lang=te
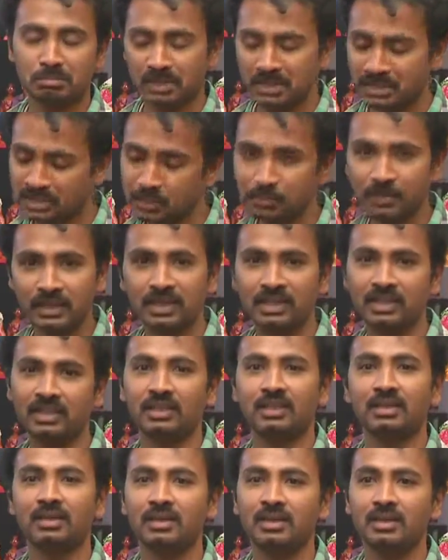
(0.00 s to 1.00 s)
మంచి పని
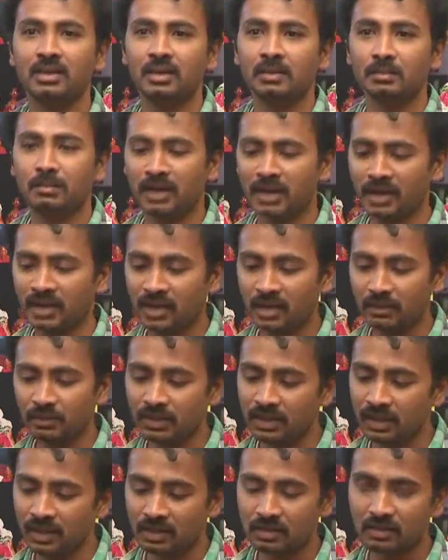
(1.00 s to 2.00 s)
ఇది మాలాంటి
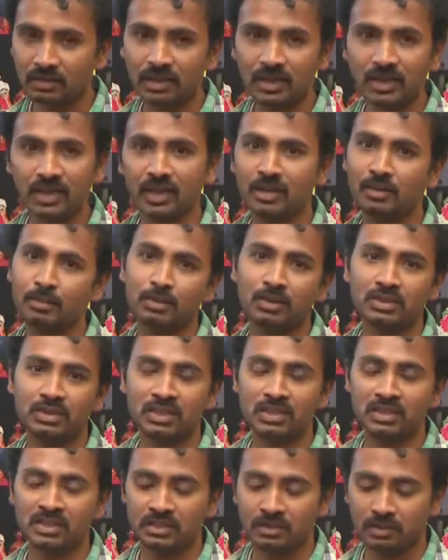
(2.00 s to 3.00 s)
విద్యార్థుల్ని ఆయన
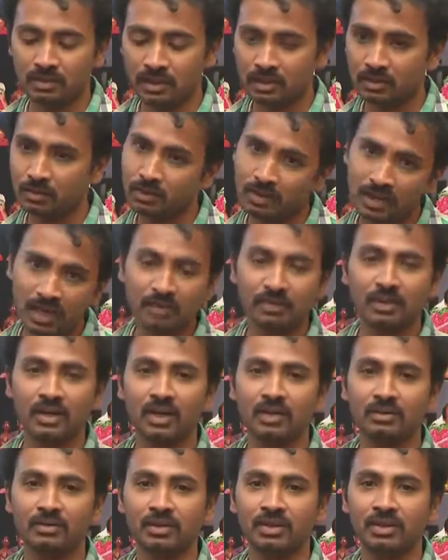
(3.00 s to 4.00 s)
ప్రోత్సహిస్తున్నందుకు
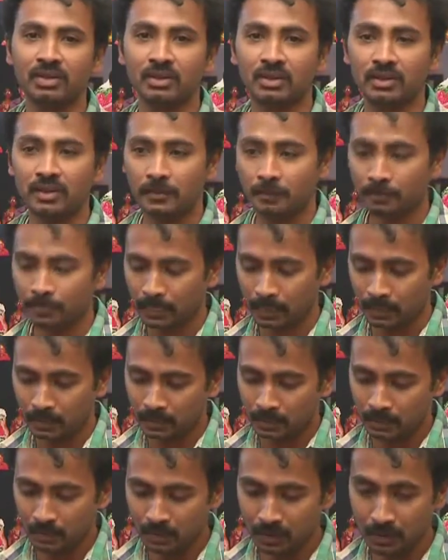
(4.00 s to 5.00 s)
గర్వంగా ఉంది
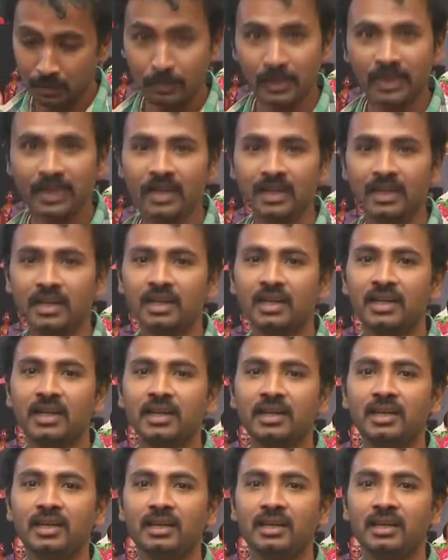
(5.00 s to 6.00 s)
ఇంకోటి మెయిన్ ఏంటంటే
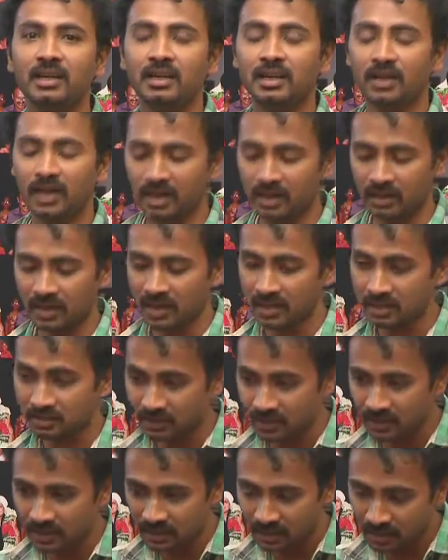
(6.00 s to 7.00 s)
నాకు
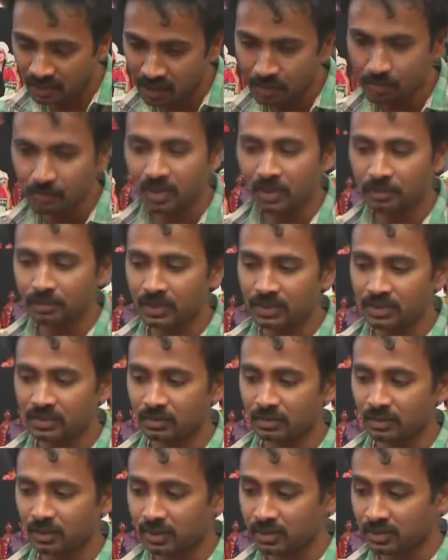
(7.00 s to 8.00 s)
యాక్చువల్గా ఈ కాప్
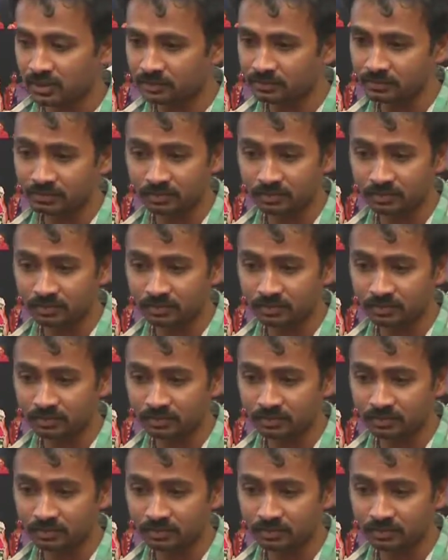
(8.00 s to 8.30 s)
కార్పొరేషన్ ద్వారా